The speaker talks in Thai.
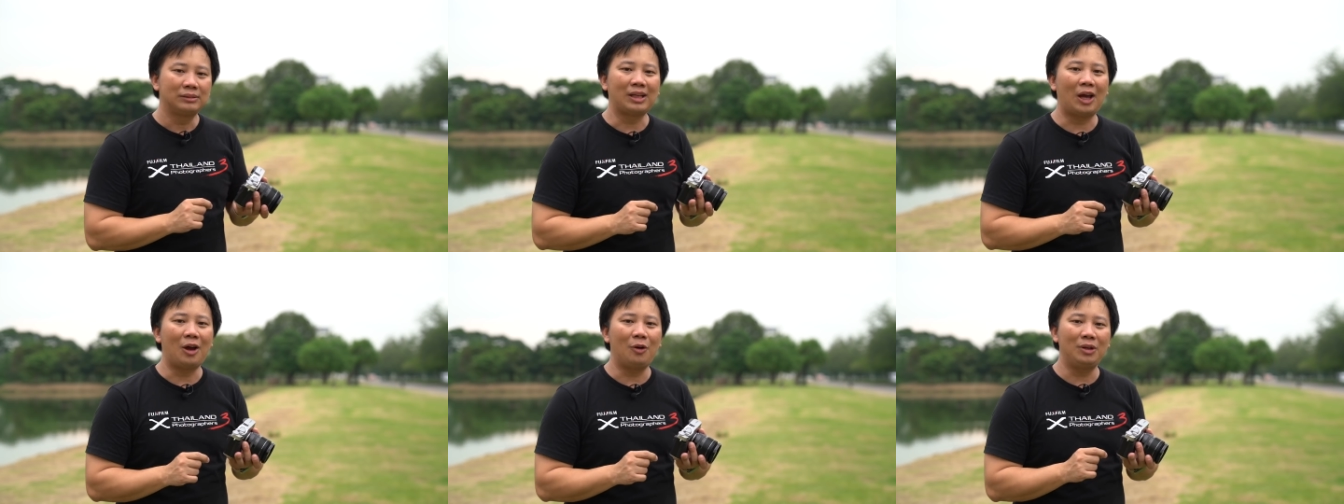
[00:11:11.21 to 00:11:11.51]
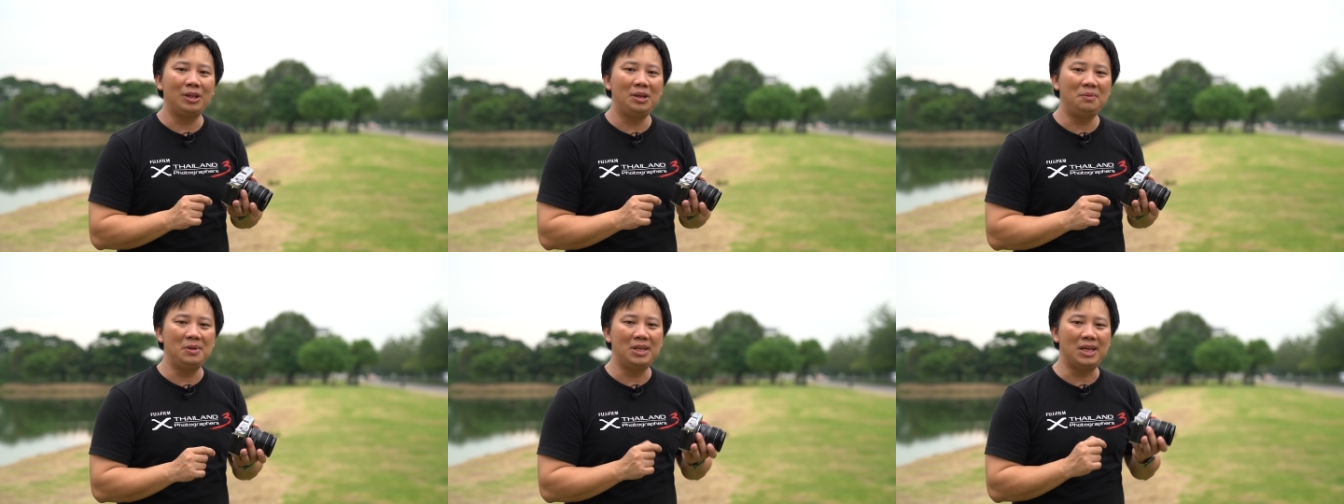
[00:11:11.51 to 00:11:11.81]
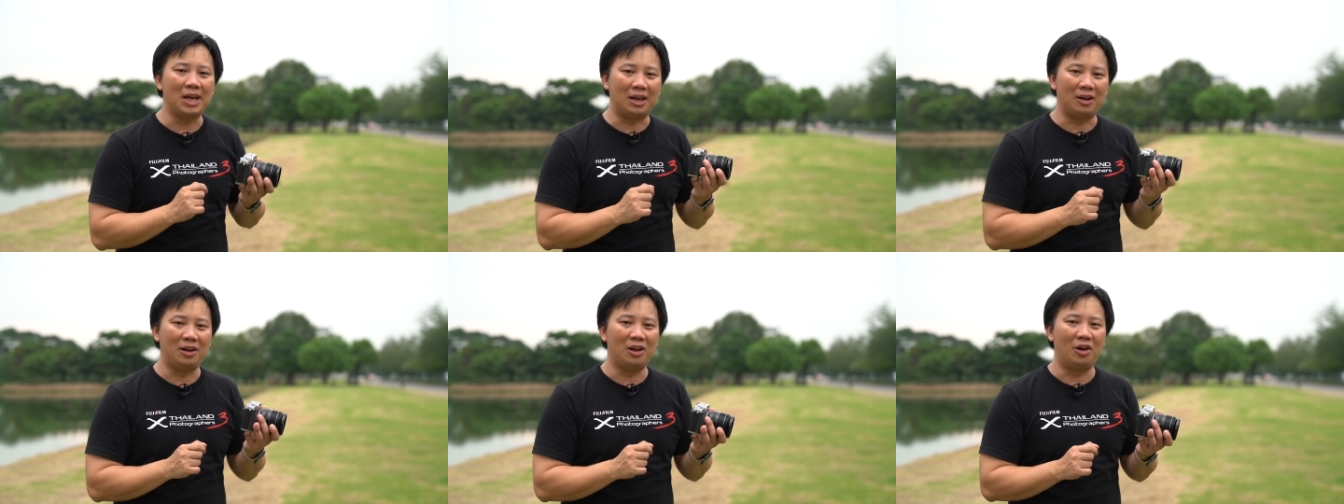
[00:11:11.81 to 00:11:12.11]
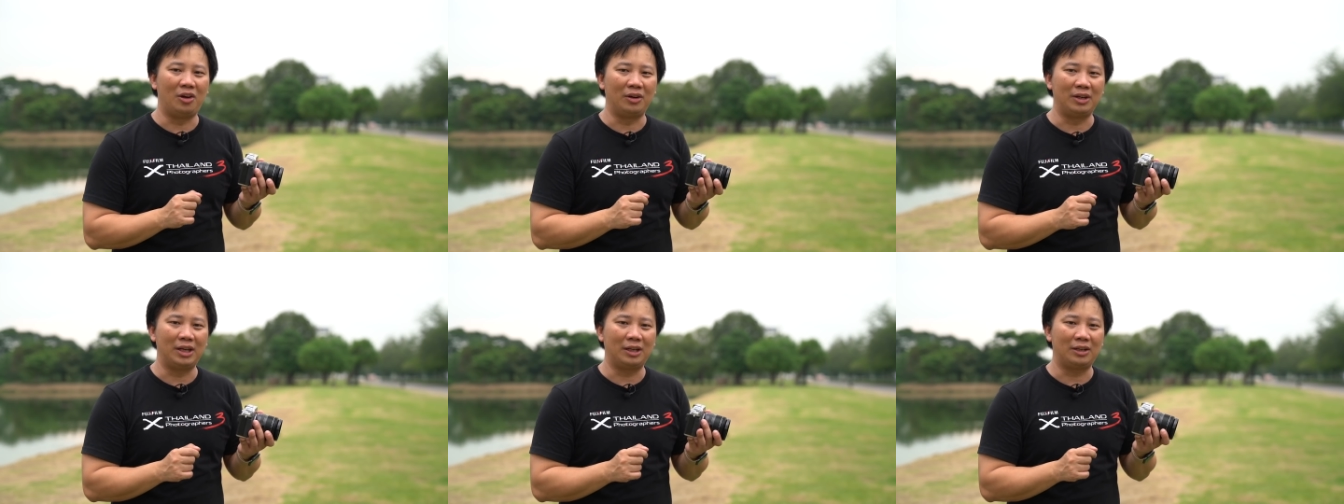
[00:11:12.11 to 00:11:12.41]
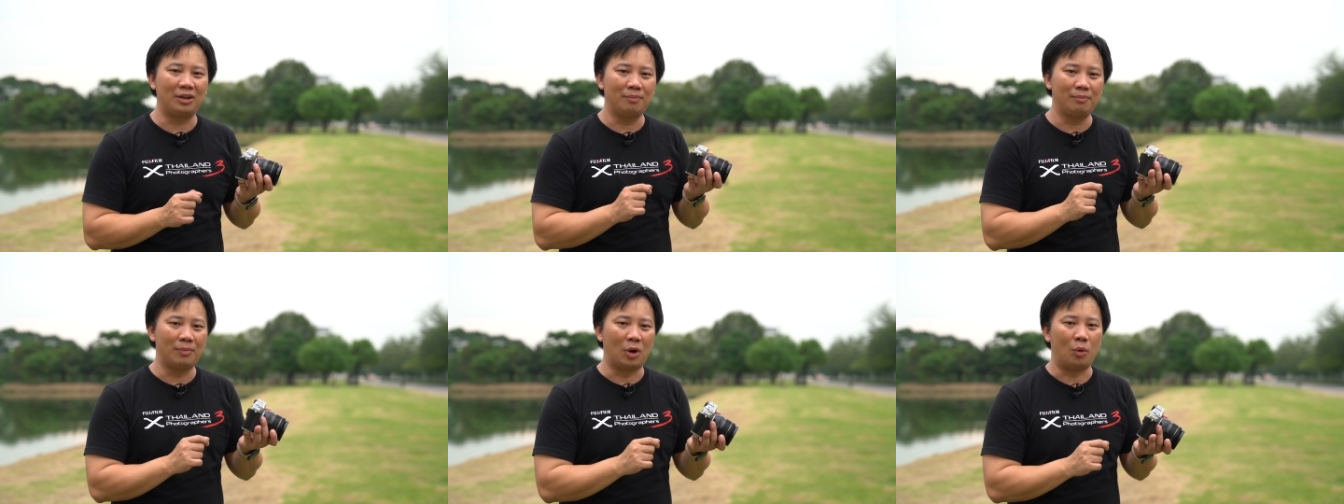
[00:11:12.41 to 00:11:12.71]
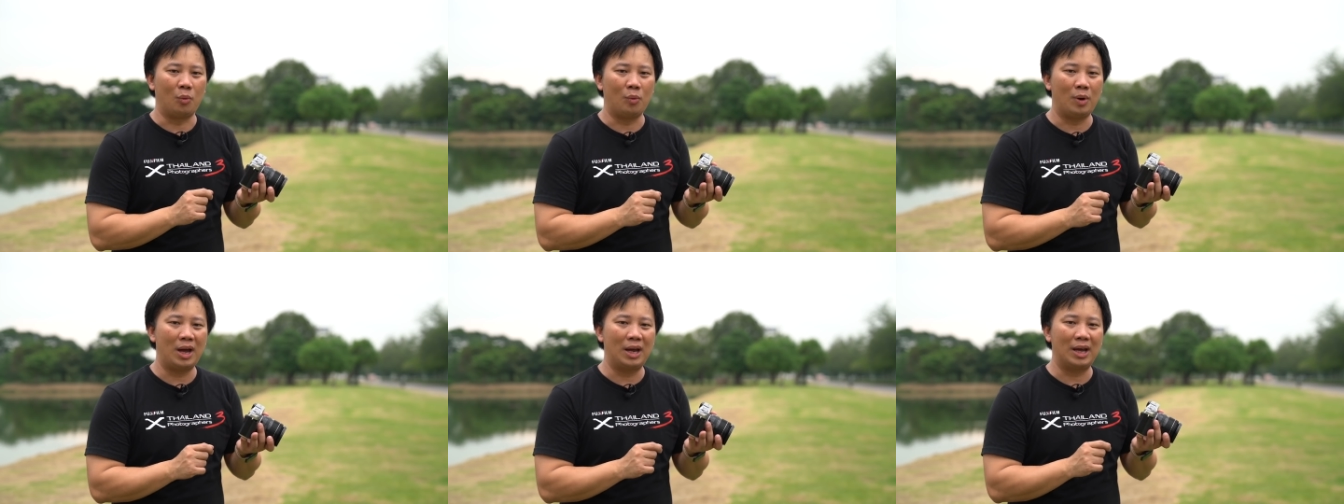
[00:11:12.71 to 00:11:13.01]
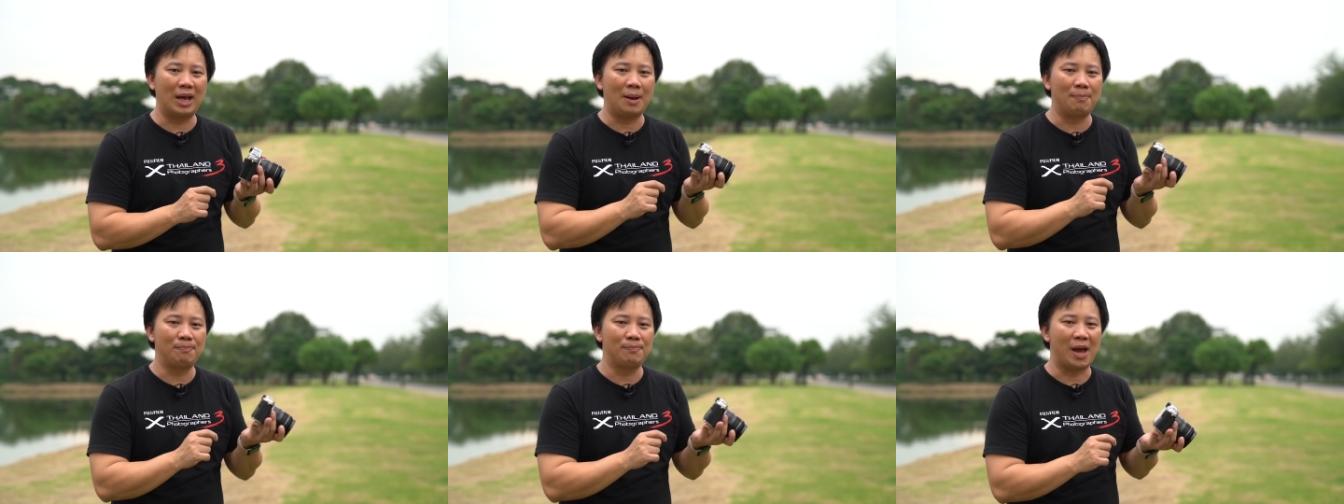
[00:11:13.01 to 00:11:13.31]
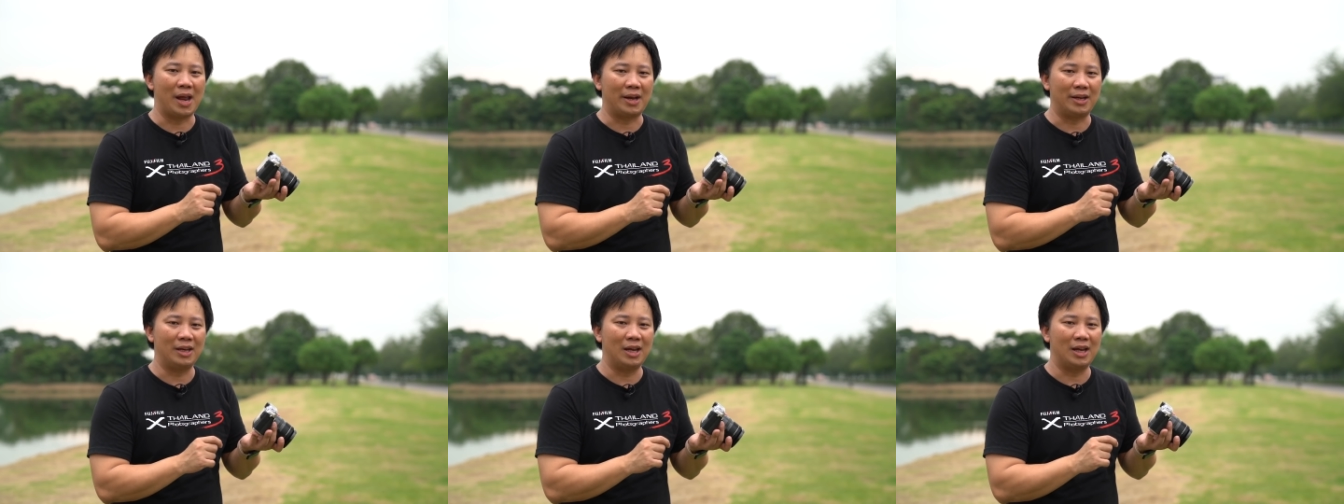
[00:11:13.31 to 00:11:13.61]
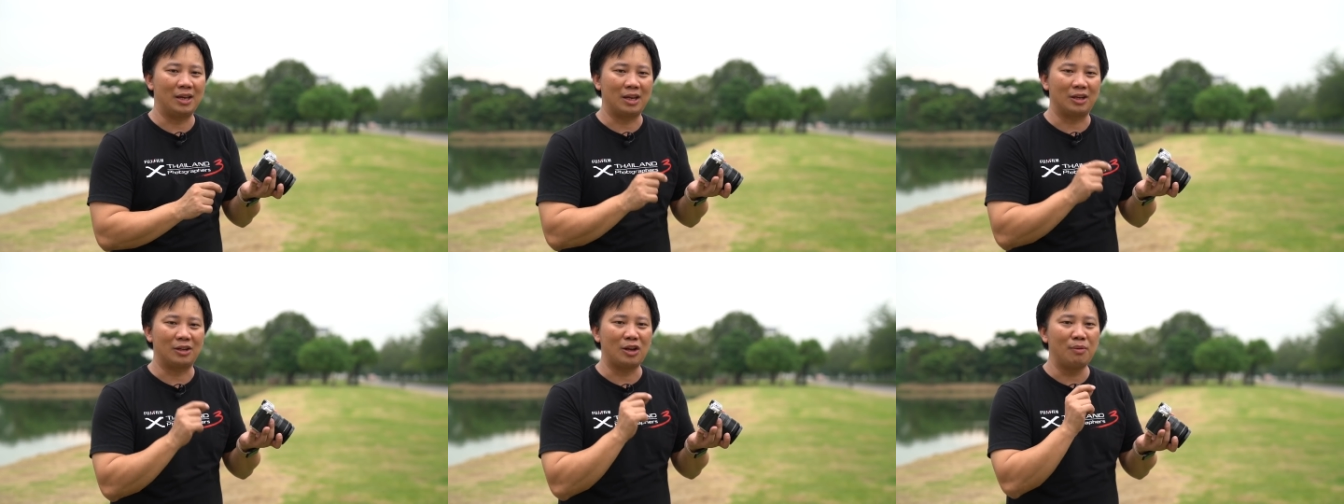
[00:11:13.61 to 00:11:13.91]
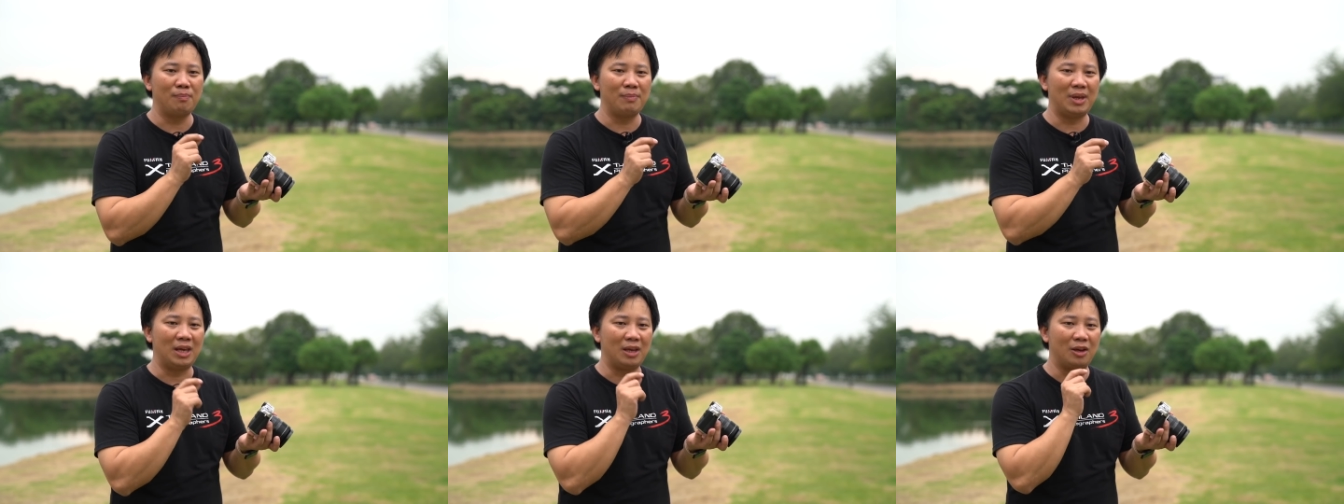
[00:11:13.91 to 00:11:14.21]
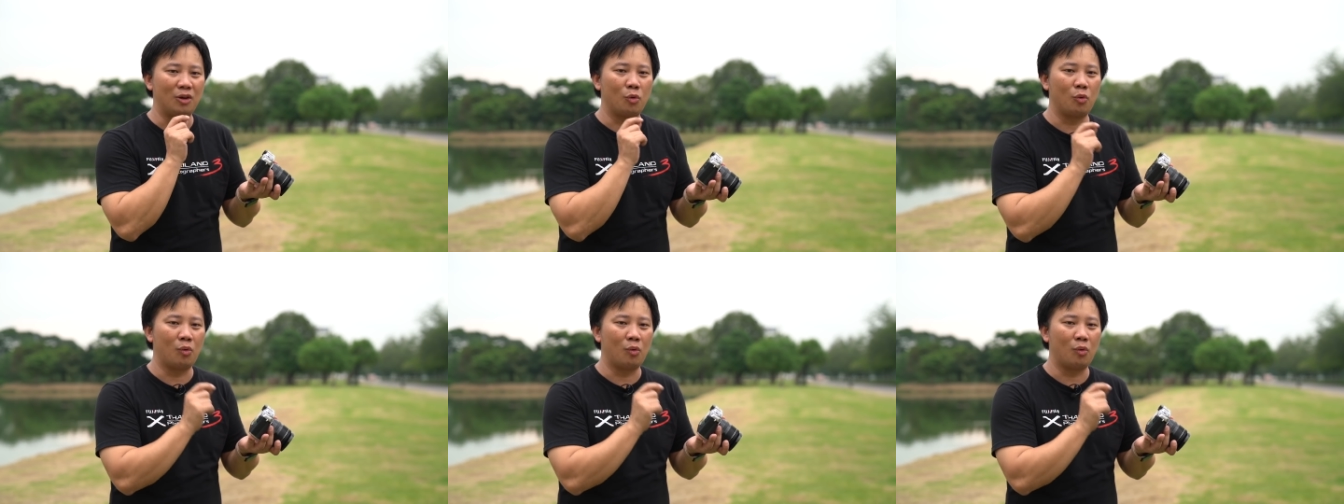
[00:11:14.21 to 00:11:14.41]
เท่าที่พี่ใหญ่ลองเนี่ยต้องบอกว่าการปัดเนี่ยจะต้องมี